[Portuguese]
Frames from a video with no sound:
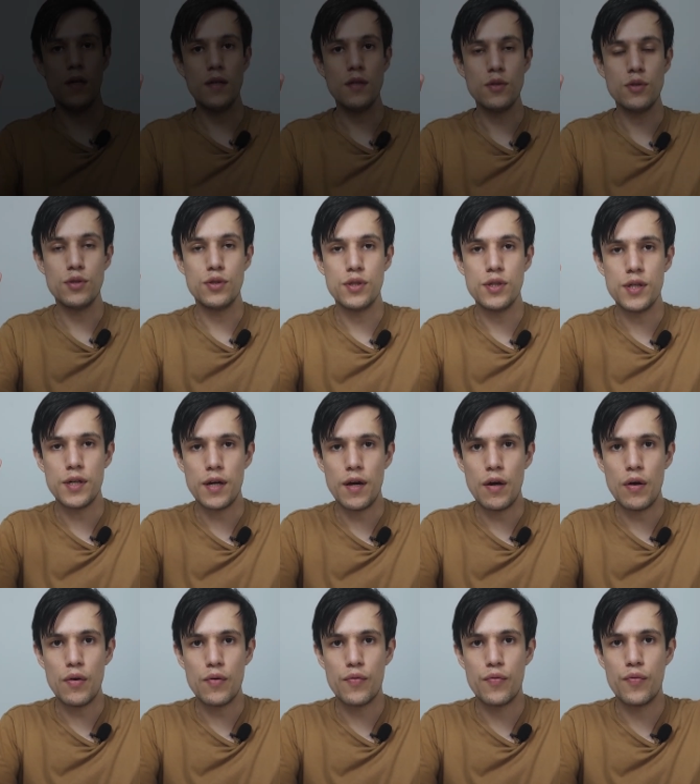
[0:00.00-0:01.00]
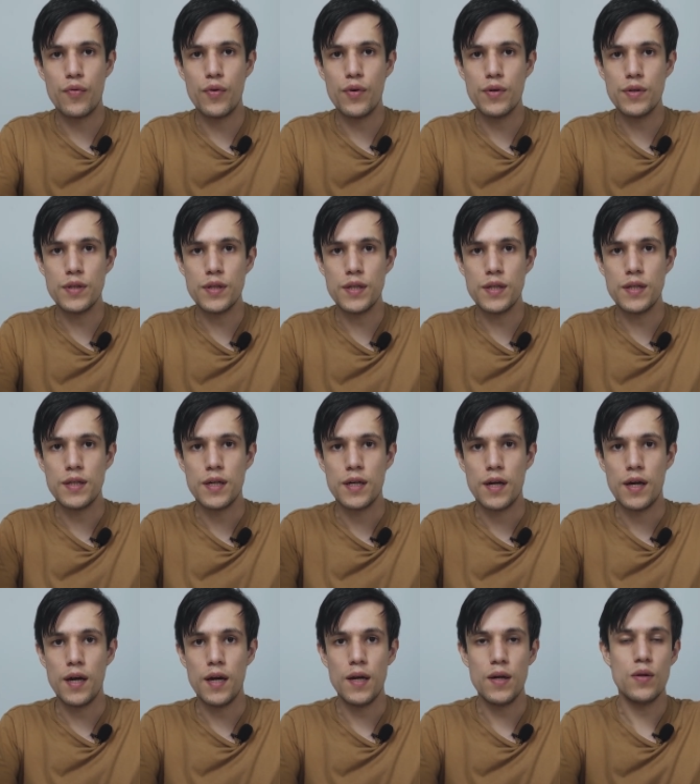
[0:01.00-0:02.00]
Este é o fone
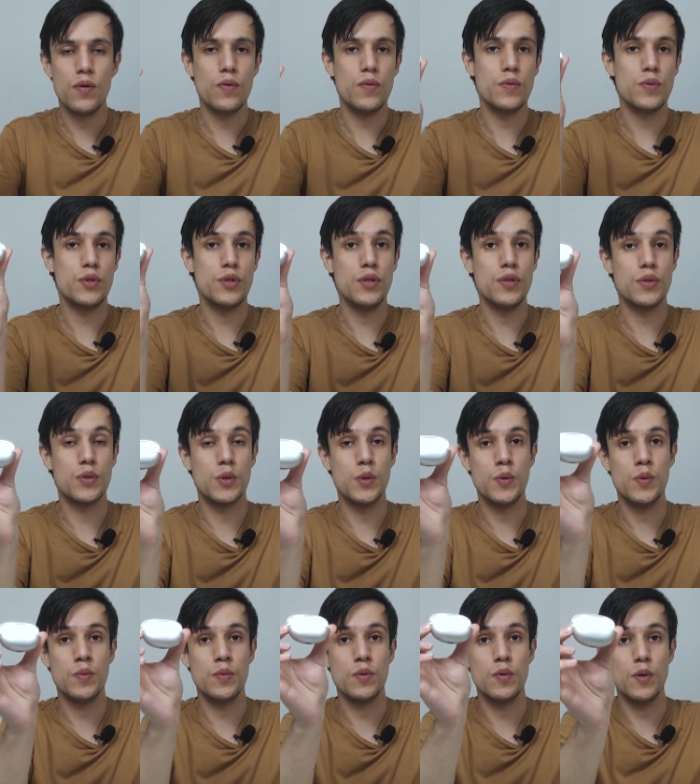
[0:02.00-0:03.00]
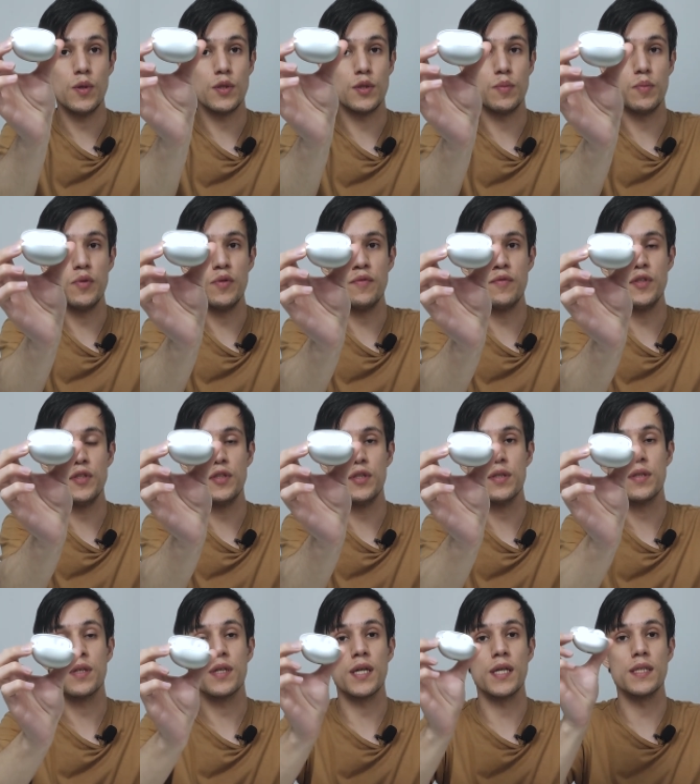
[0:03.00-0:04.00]
Halo X1
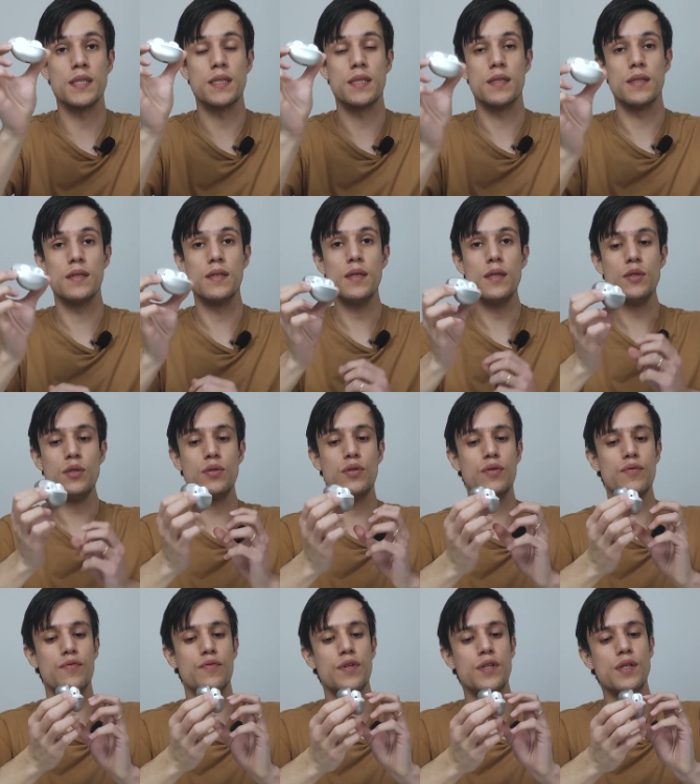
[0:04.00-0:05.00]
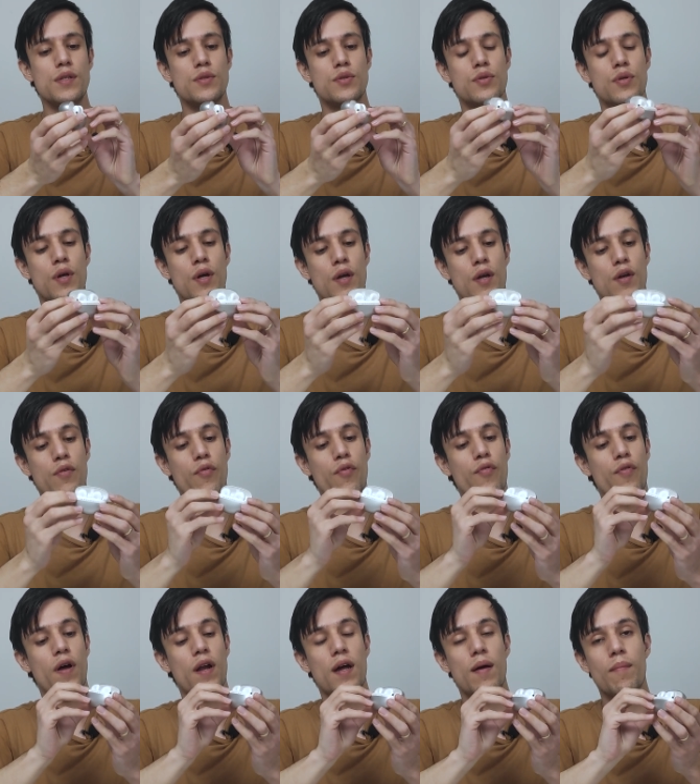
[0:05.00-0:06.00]
2023. Neste vídeo eu
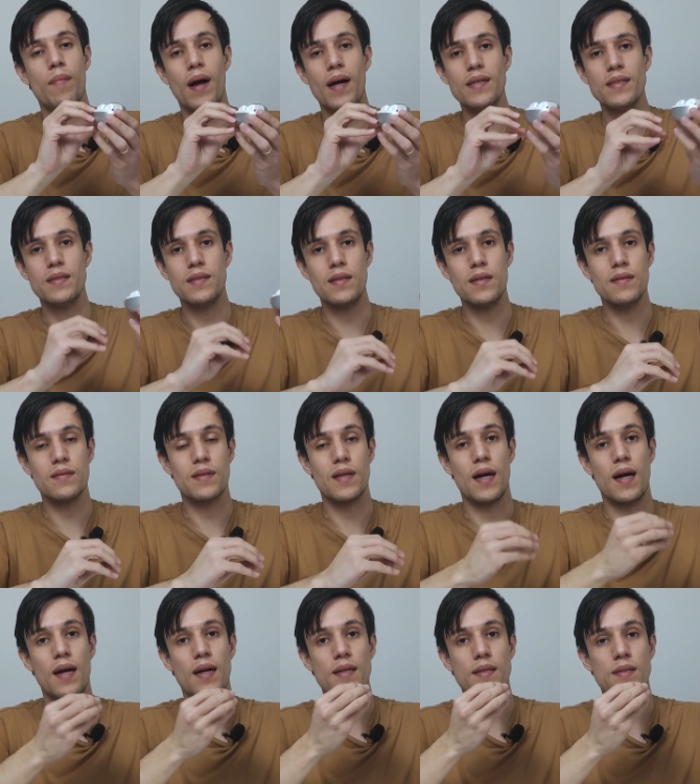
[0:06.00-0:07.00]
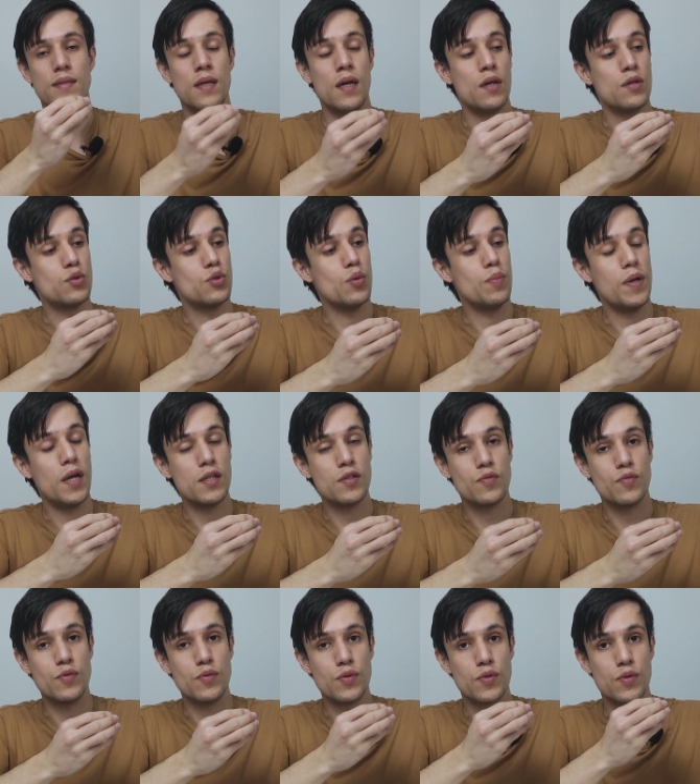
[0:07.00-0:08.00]
vou falar mais detalhes sobre
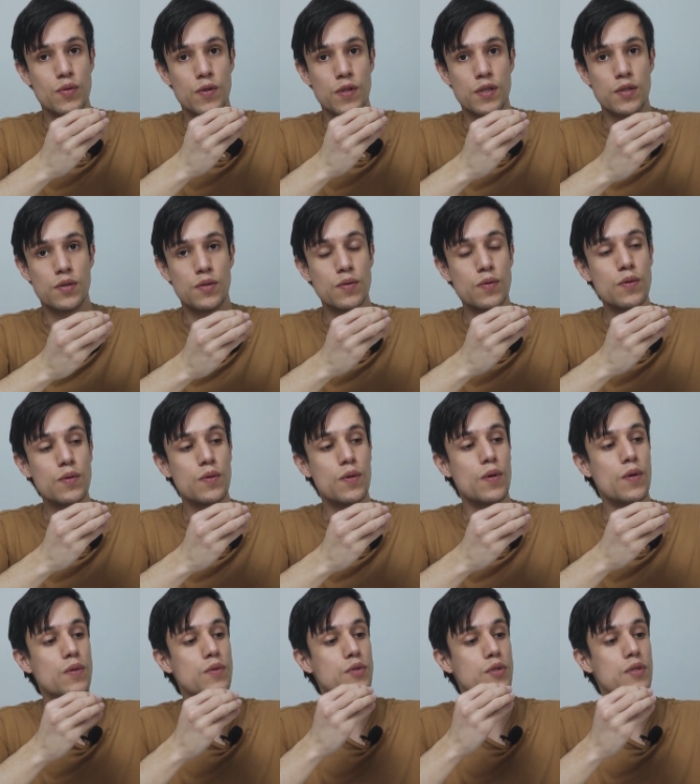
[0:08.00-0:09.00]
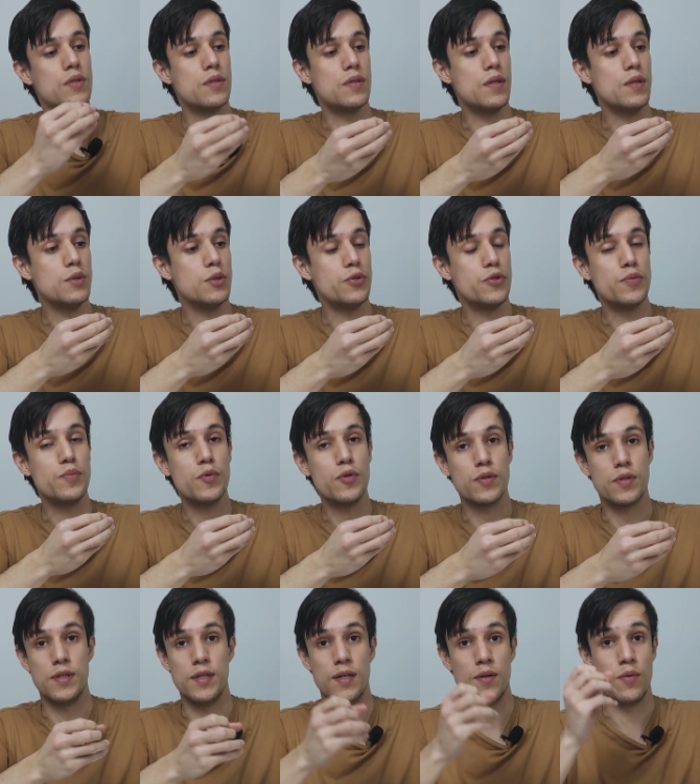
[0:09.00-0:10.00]
as funções no touch deste
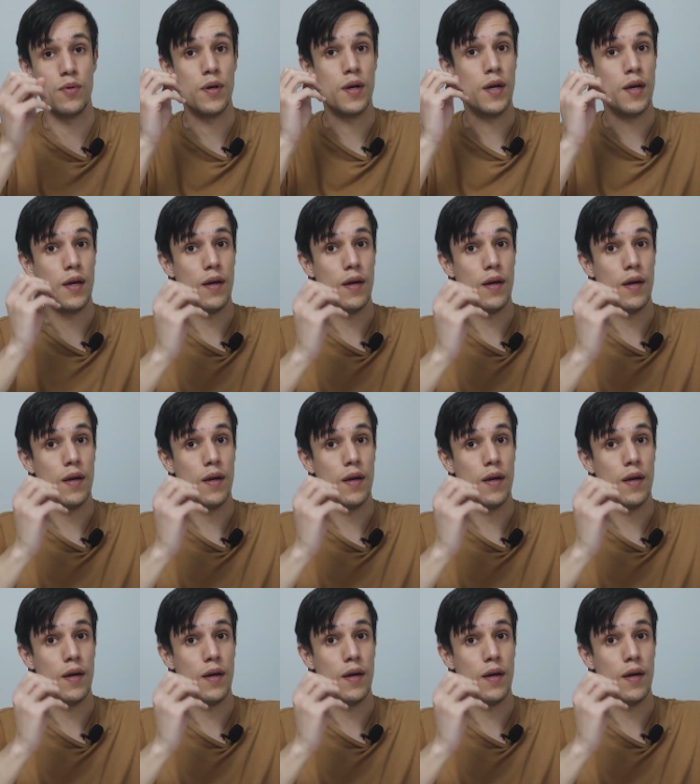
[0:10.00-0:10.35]
modelo.